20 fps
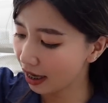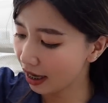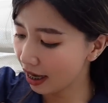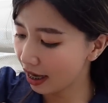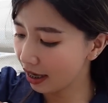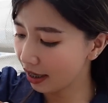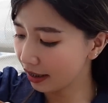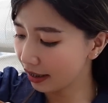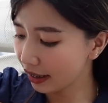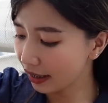
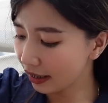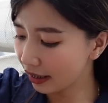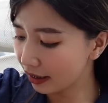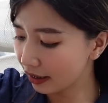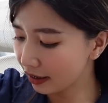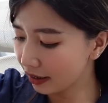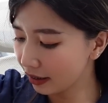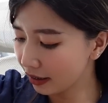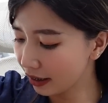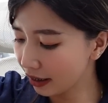อ่ะนี่
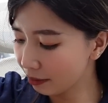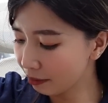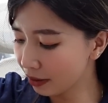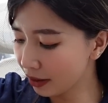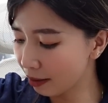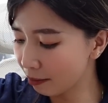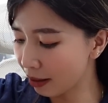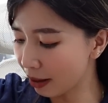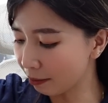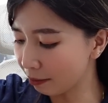เลย
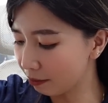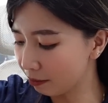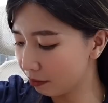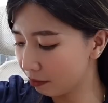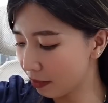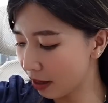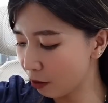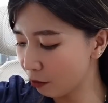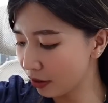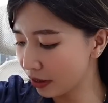เผื่อแบบ
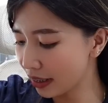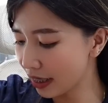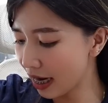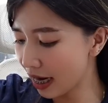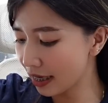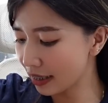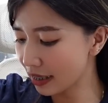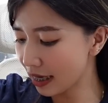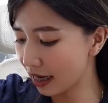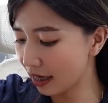บางวิชา
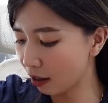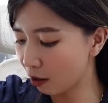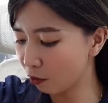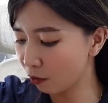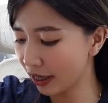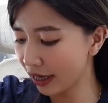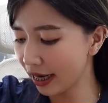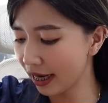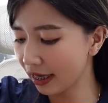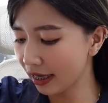อาจารย์เขา
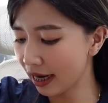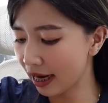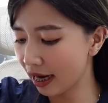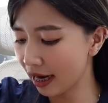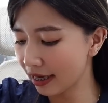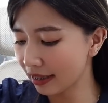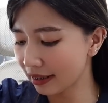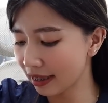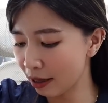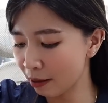เข่งไง
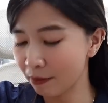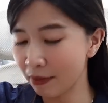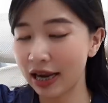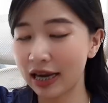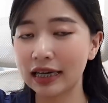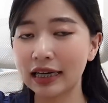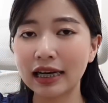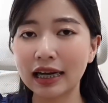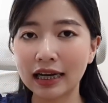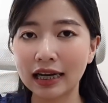ให้ใส่แม
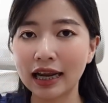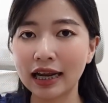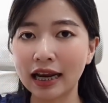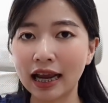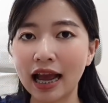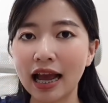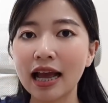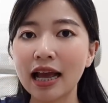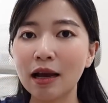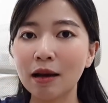สเรียนอะไร
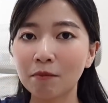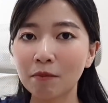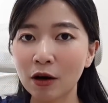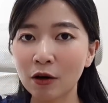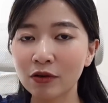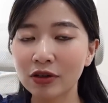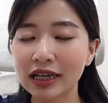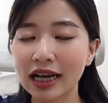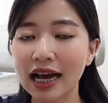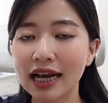เงี้ย บา
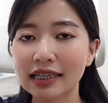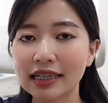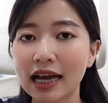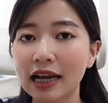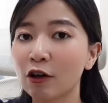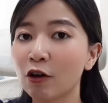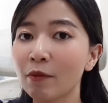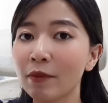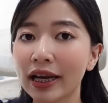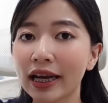งวิชาอาจา
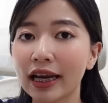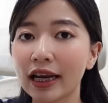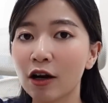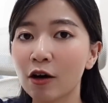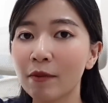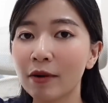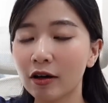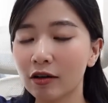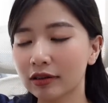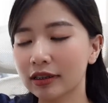รย์ก็ไม่เข่ง
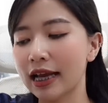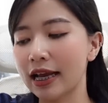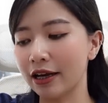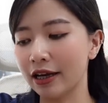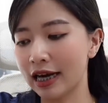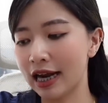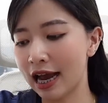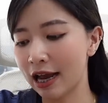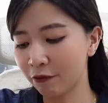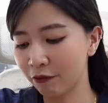ก็ไม่ต้องใส่
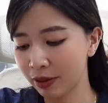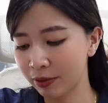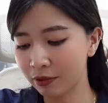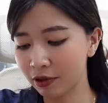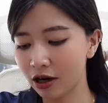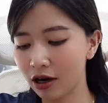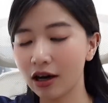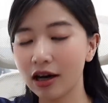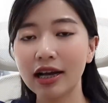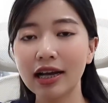ก็ได้ฟิล์ม
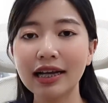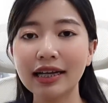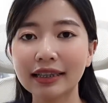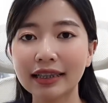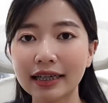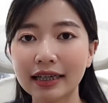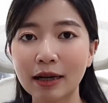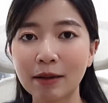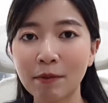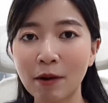ก็
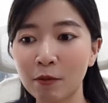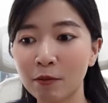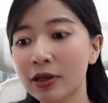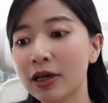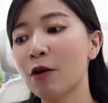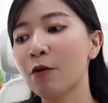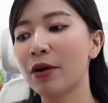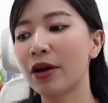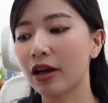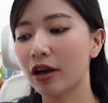ติดกระเป๋า
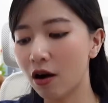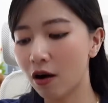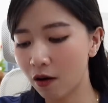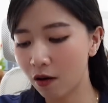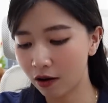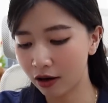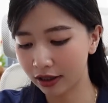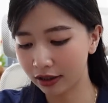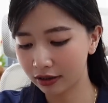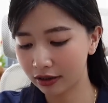เผื่อไว้ก่
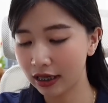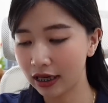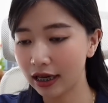อน